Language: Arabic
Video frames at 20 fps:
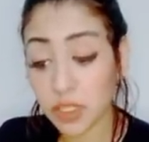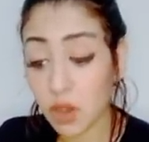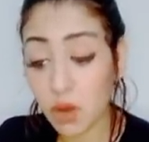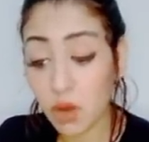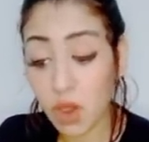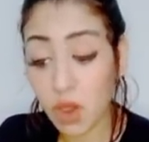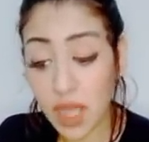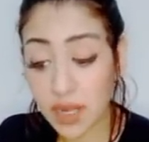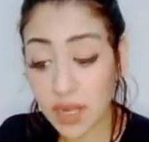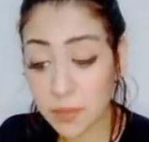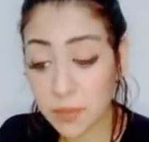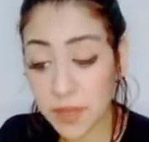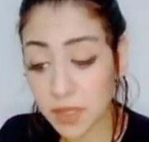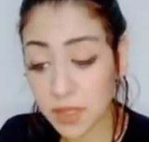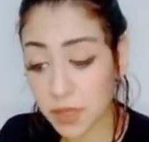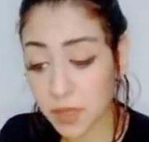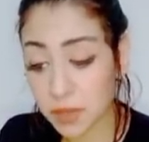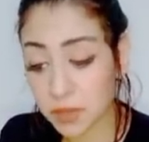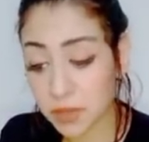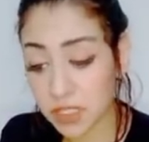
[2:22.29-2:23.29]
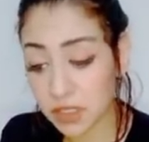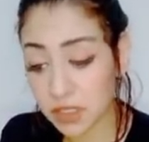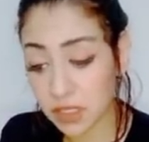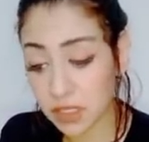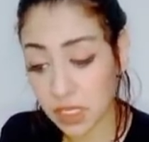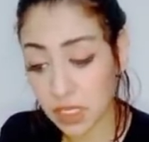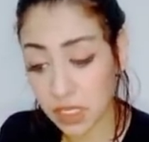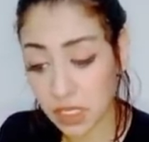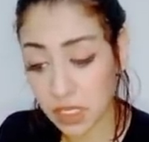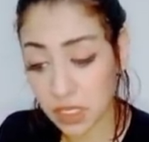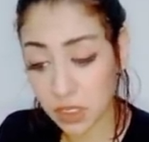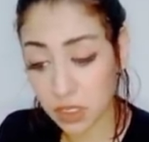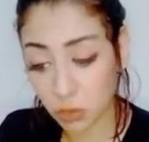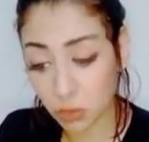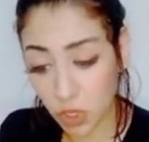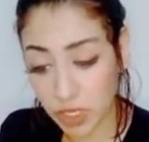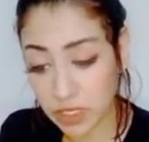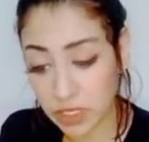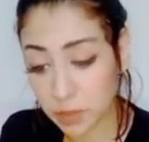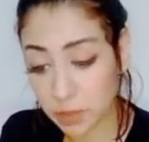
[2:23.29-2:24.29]
فالله اعلم هيبقى مين
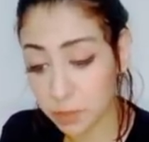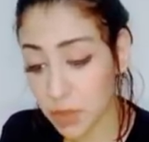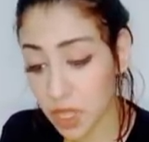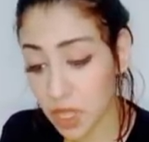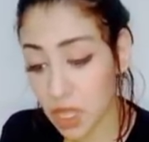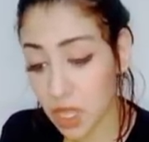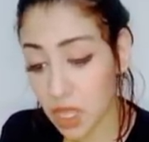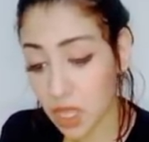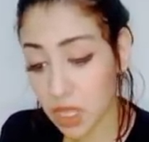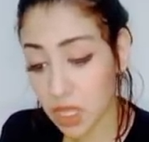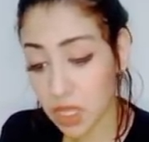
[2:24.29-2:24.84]
اللي قريب